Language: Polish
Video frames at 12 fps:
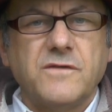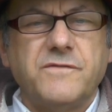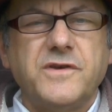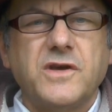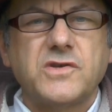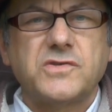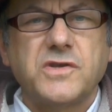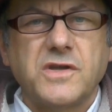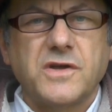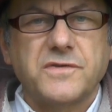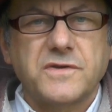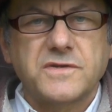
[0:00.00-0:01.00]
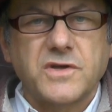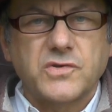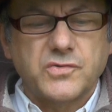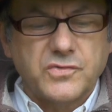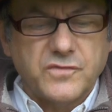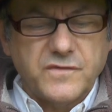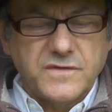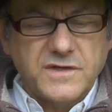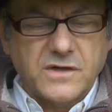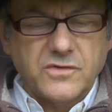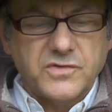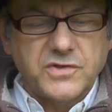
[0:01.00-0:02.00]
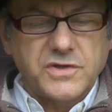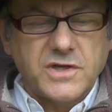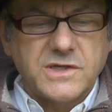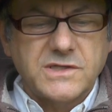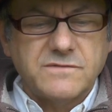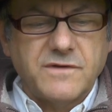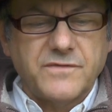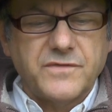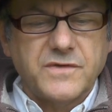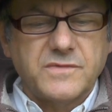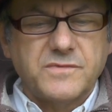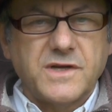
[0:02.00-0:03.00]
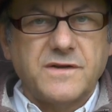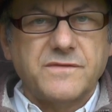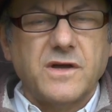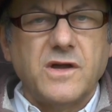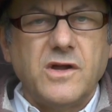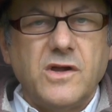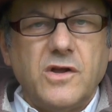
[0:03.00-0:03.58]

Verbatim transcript: wyjaśnienia tych zarzutów i zakończenia śledztwa w tej sprawie.